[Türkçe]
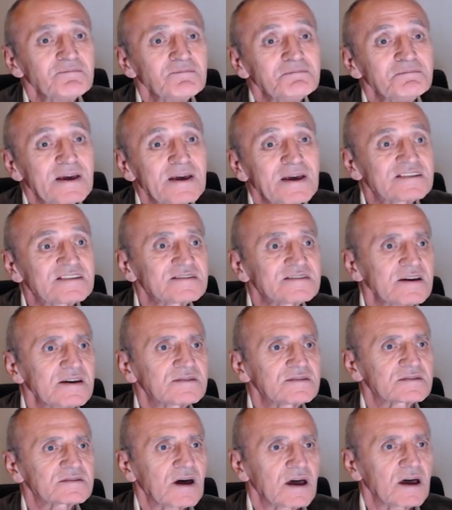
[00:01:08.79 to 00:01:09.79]

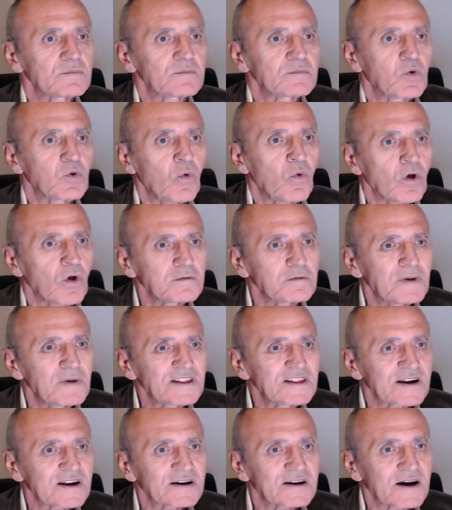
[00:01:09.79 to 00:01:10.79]
meslek sahibi
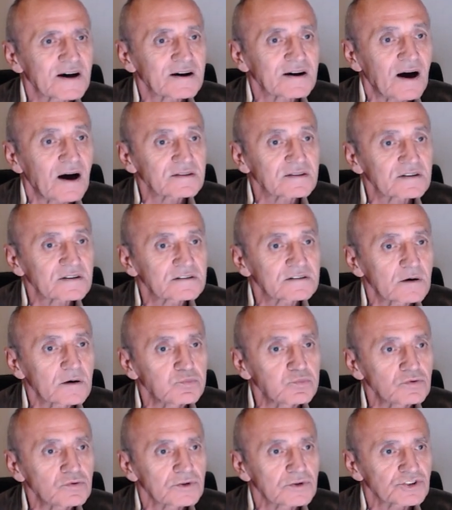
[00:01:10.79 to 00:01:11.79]
olmalarına katkıda
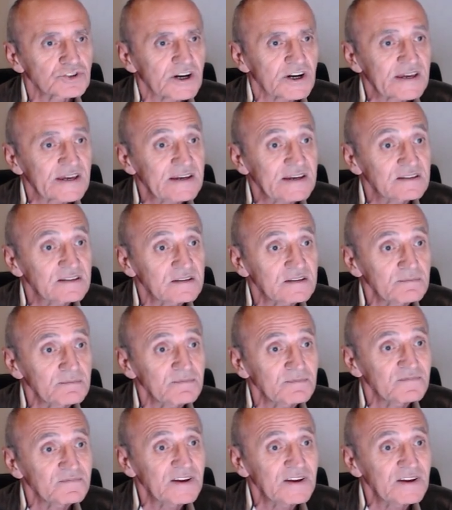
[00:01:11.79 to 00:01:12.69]
bulunacak eğitim